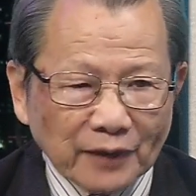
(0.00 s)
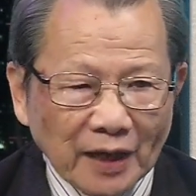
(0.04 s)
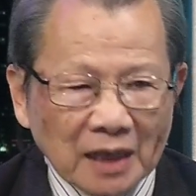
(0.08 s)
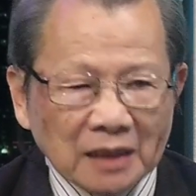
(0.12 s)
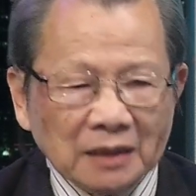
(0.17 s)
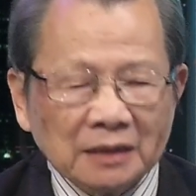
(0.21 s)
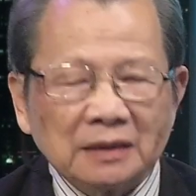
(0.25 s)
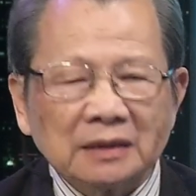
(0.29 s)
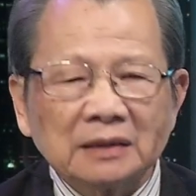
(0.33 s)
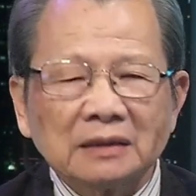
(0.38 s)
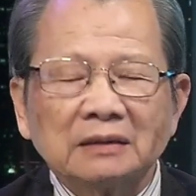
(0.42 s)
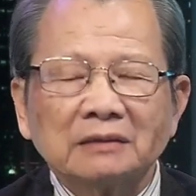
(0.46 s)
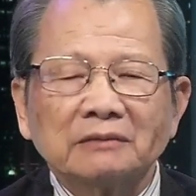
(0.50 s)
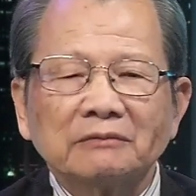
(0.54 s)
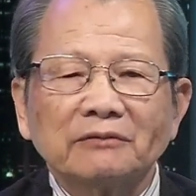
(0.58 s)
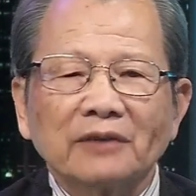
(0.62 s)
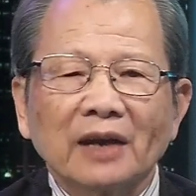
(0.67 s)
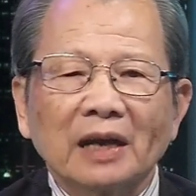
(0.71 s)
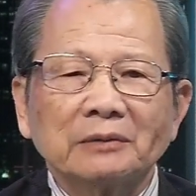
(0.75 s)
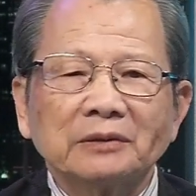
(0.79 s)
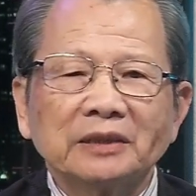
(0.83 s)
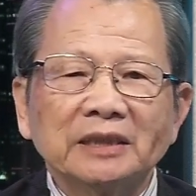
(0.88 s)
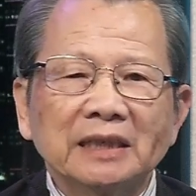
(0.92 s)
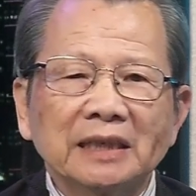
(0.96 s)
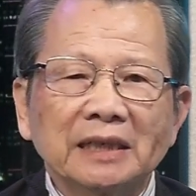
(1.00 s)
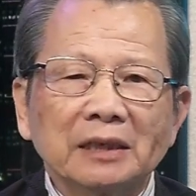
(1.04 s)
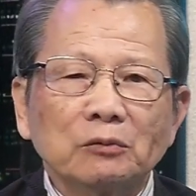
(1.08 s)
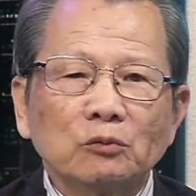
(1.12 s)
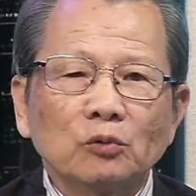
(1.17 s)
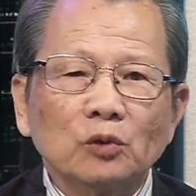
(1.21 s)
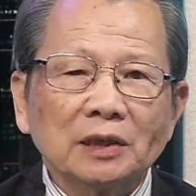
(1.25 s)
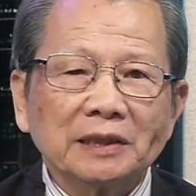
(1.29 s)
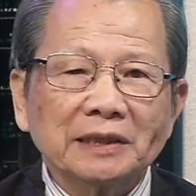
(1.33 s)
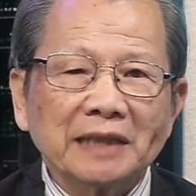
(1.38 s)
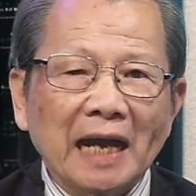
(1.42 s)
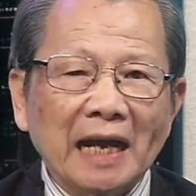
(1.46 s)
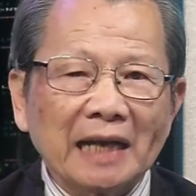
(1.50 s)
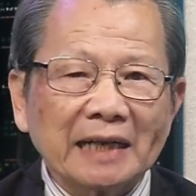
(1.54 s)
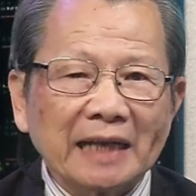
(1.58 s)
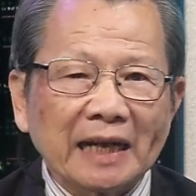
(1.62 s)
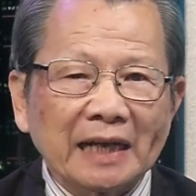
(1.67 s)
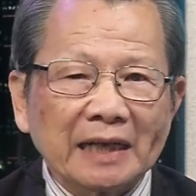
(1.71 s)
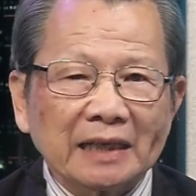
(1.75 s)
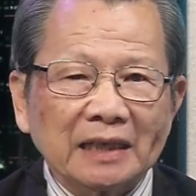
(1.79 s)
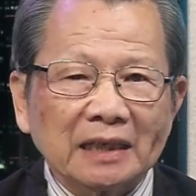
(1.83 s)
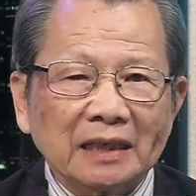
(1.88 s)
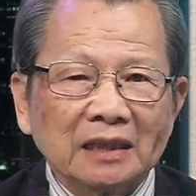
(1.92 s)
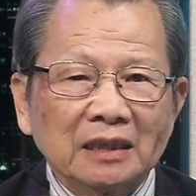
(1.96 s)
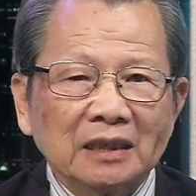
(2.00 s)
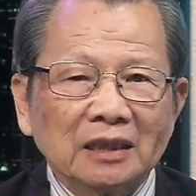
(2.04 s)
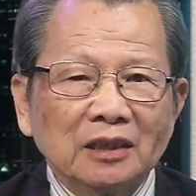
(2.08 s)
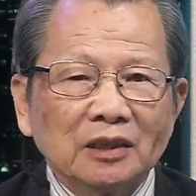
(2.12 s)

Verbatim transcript: Vâng, Và những cái quốc gia này đó,